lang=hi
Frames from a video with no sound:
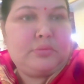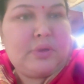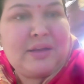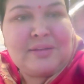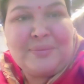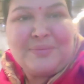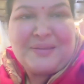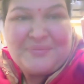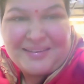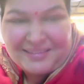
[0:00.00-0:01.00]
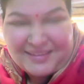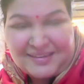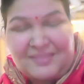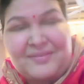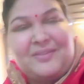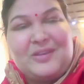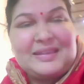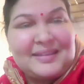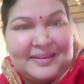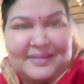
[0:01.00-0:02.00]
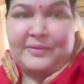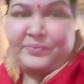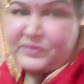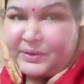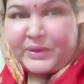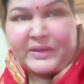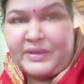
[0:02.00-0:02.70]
और शिमला मिर्च थी ना वे होगी ख़राब तो मैंने वे